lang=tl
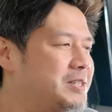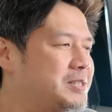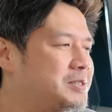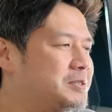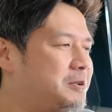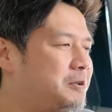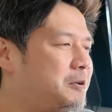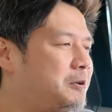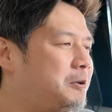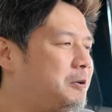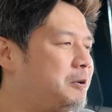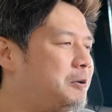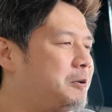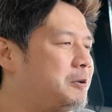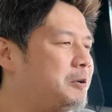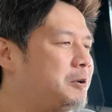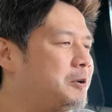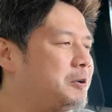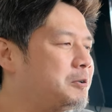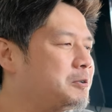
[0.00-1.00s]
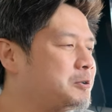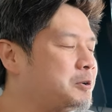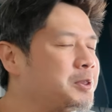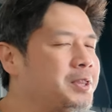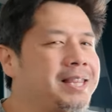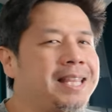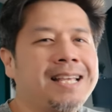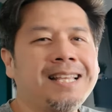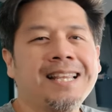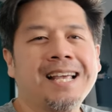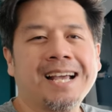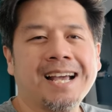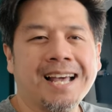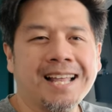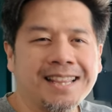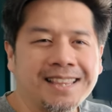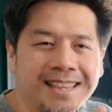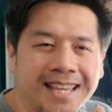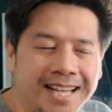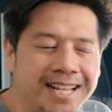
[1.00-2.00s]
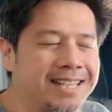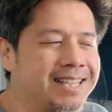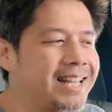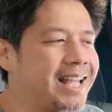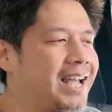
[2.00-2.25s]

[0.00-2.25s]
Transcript: So, good thing nag-antay